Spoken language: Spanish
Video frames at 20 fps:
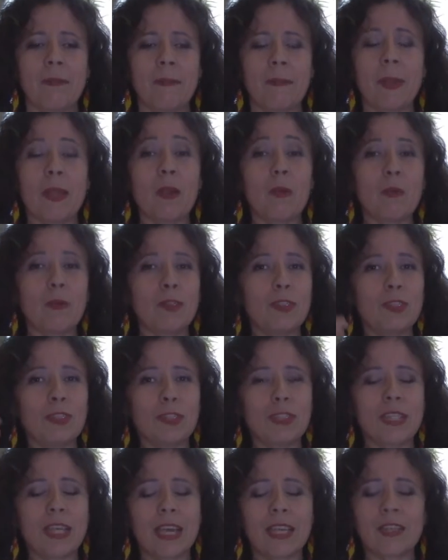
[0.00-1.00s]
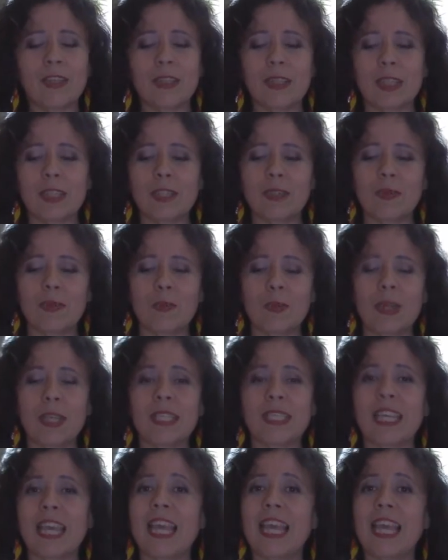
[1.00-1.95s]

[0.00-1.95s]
Pero muchos años después